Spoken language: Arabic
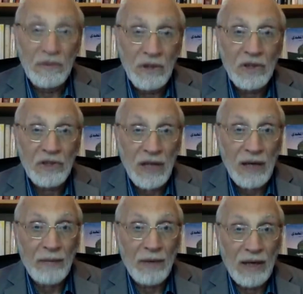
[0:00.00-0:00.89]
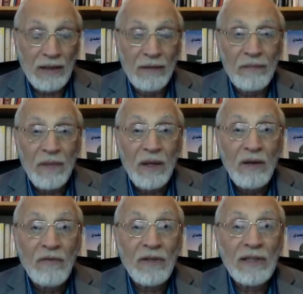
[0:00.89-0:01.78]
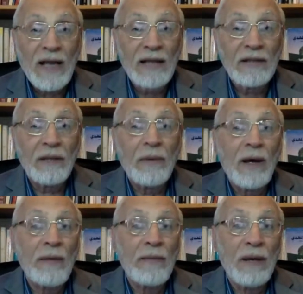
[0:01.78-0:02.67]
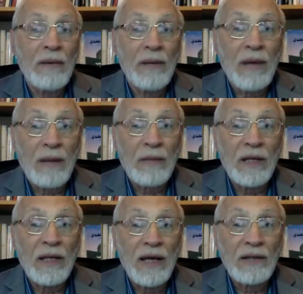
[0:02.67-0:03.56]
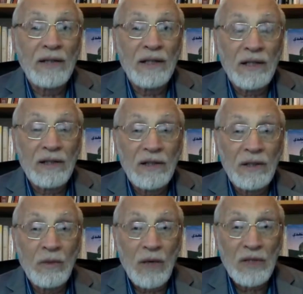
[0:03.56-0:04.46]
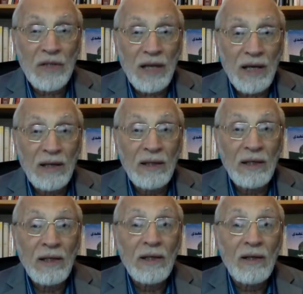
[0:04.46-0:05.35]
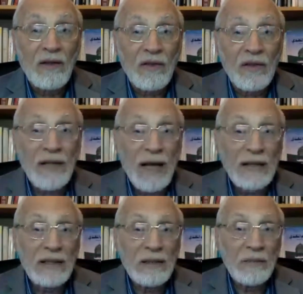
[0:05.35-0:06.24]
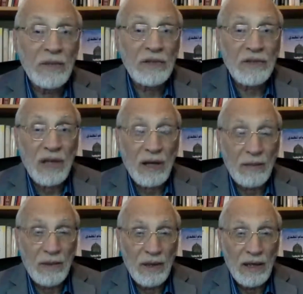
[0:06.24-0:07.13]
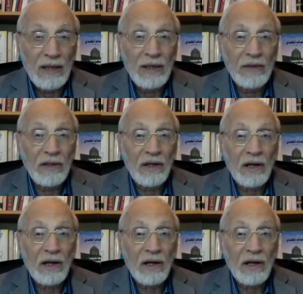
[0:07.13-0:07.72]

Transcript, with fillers: جيل الصحابة يعني فتحت الباب أمام عمليات نقد واسعة ضد عدد من الصحابة الذين